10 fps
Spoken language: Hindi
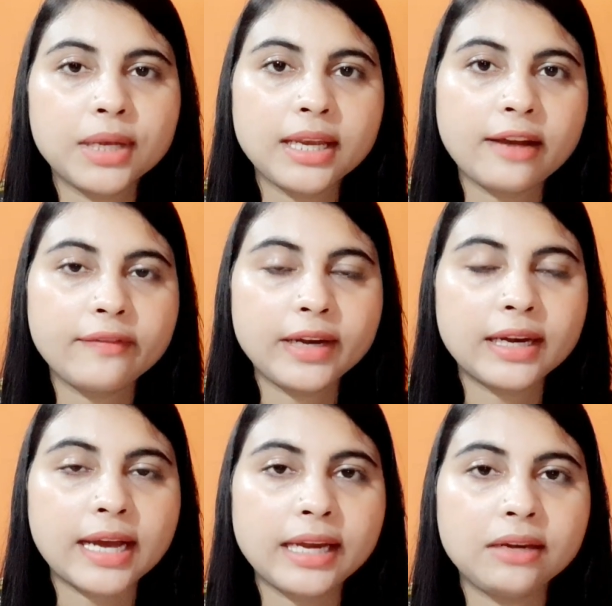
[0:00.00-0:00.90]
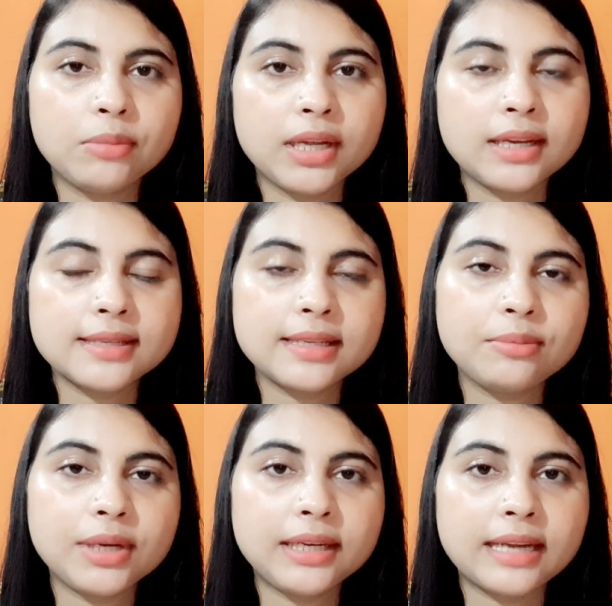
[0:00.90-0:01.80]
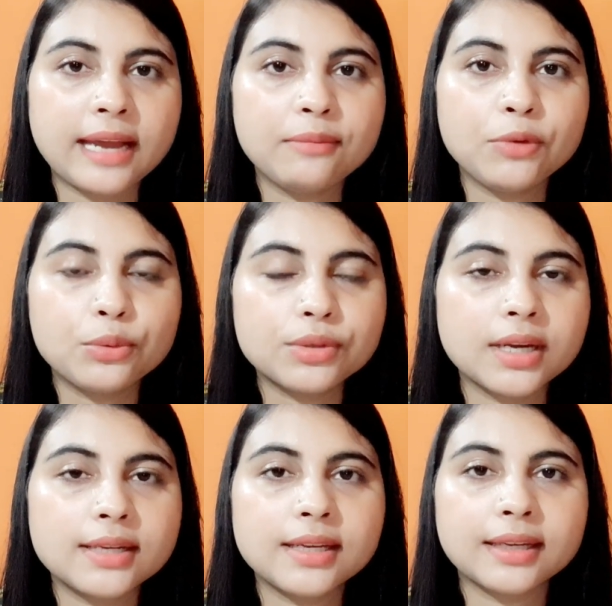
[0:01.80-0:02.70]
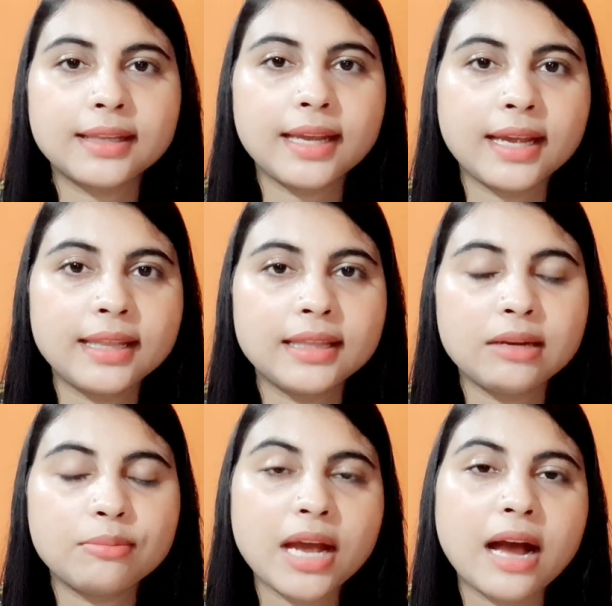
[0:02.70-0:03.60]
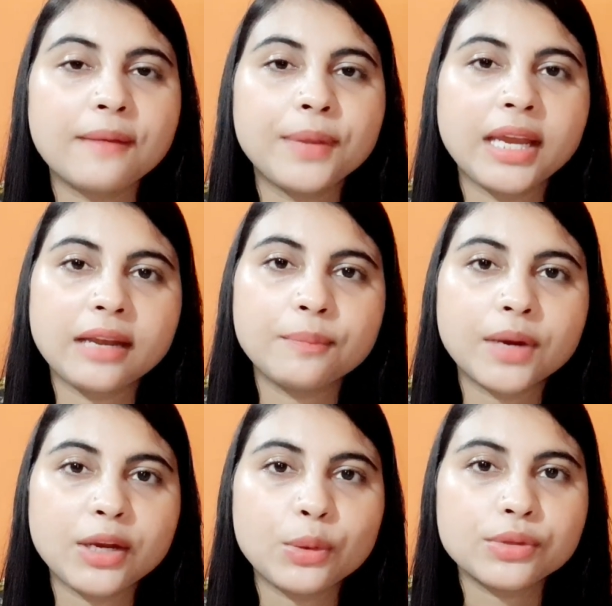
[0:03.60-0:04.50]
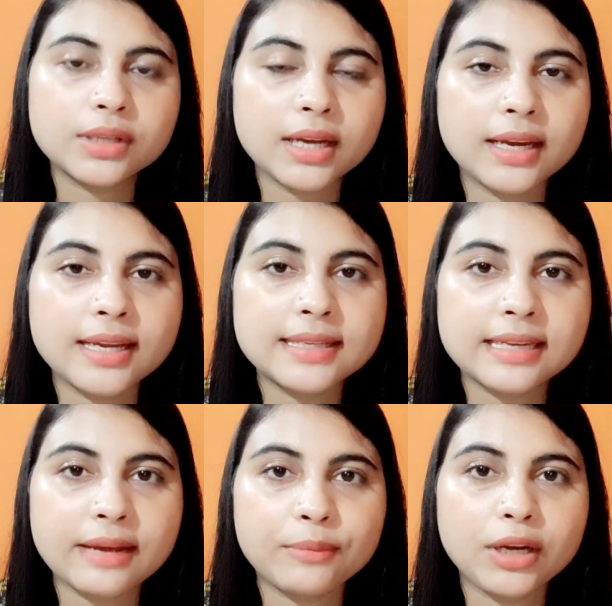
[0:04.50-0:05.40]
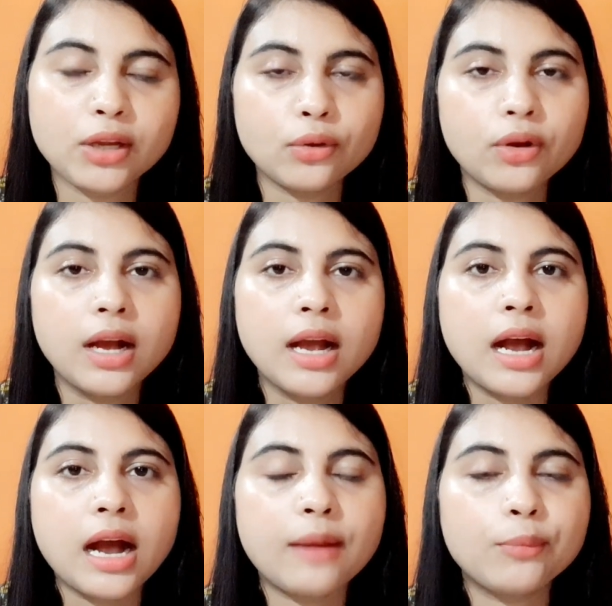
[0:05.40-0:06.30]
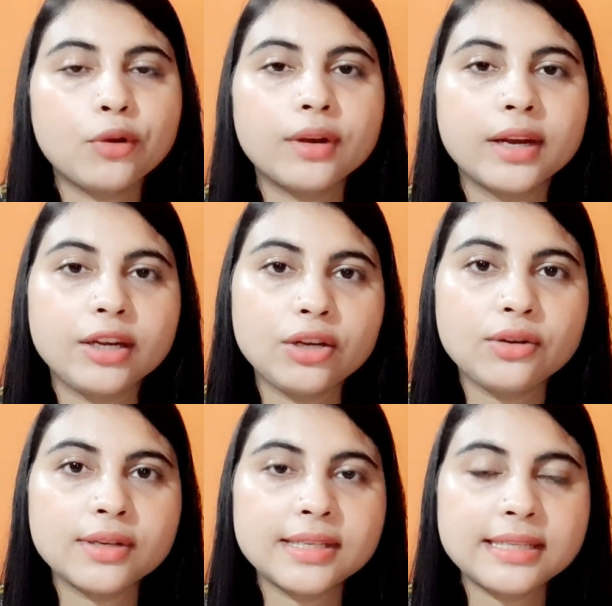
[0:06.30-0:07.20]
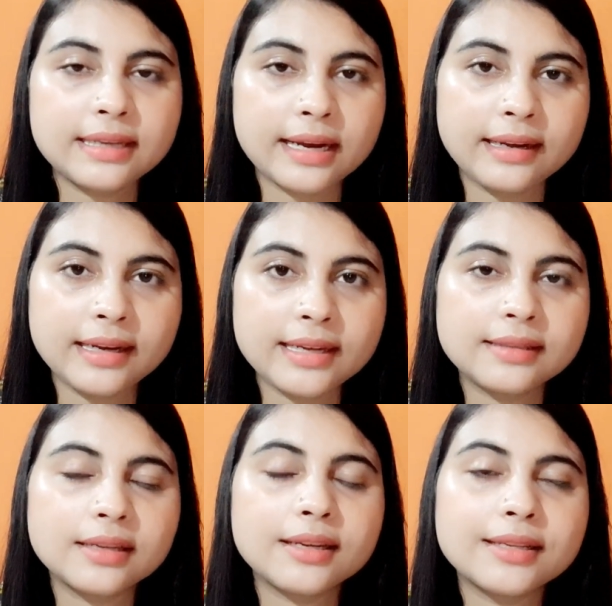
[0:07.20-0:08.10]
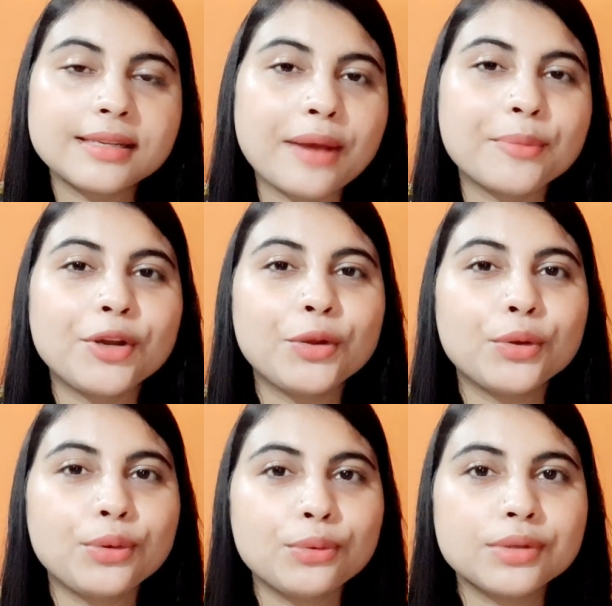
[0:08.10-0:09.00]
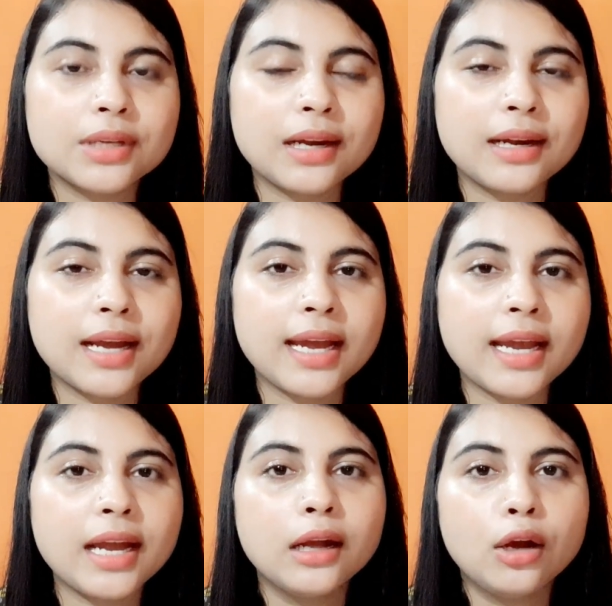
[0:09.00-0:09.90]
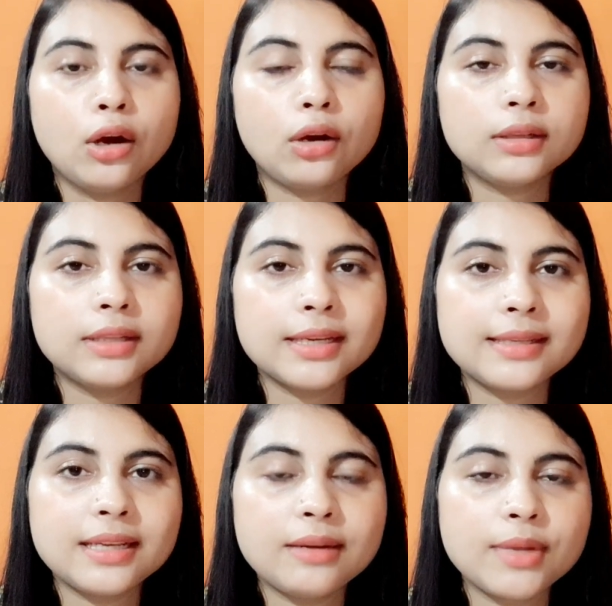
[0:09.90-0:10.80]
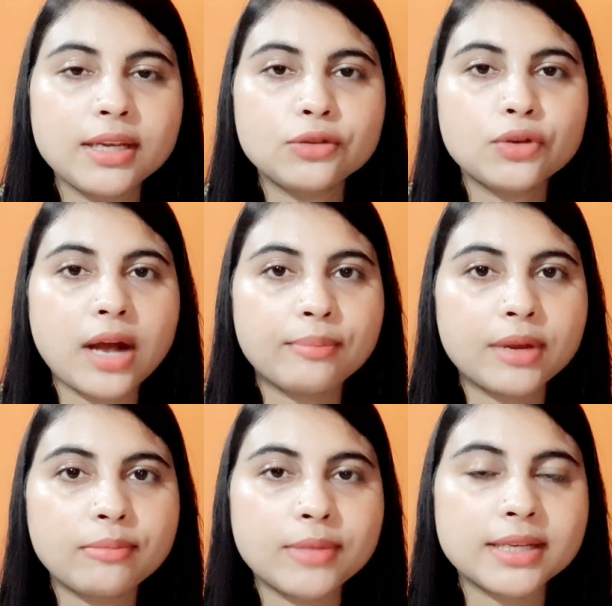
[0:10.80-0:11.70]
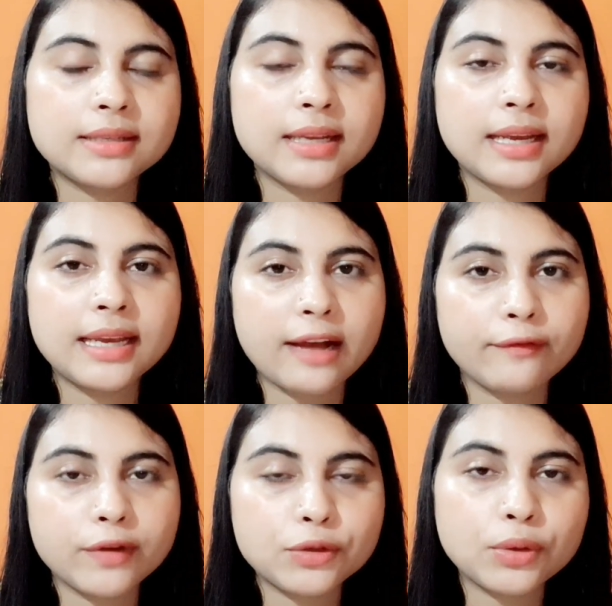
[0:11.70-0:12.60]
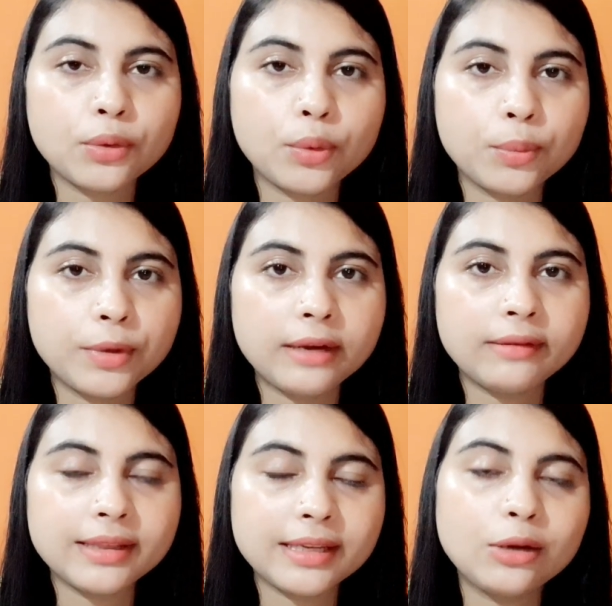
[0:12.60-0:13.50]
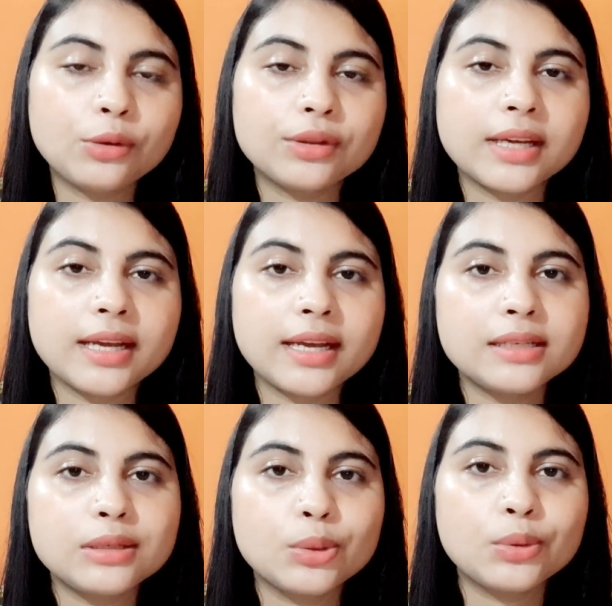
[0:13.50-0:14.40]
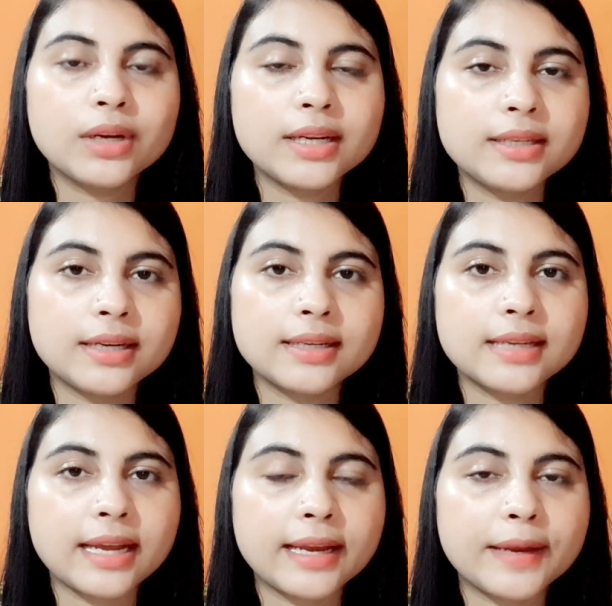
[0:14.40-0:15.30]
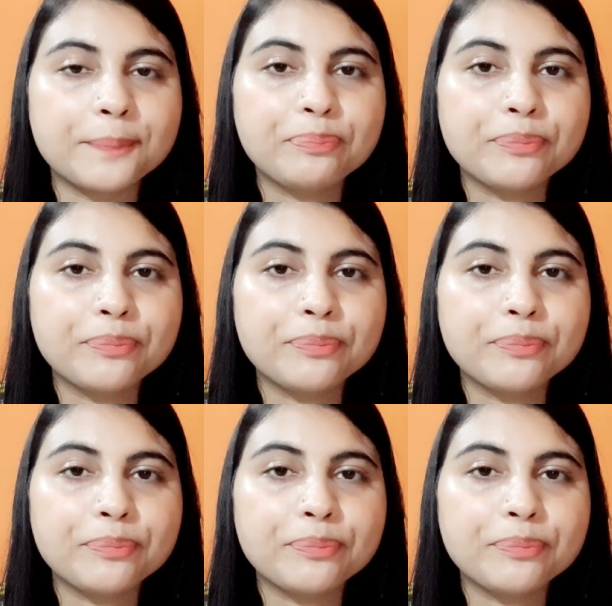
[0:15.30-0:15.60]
में या फिर नाइट में किसी भी टाइम यूज़ कर सकते हैं दिन में आप एक बार यूज़ करिए इस रेमेडी को आपको कंटिन्यूस टेन डेज़ तक इस रेमेडी को यूज़ करना है और 10 दिन में ये जो आपके मस्से हैं या फिर जो उभरे हुए तिल होते हैं सूख कर झड़ जाएंगे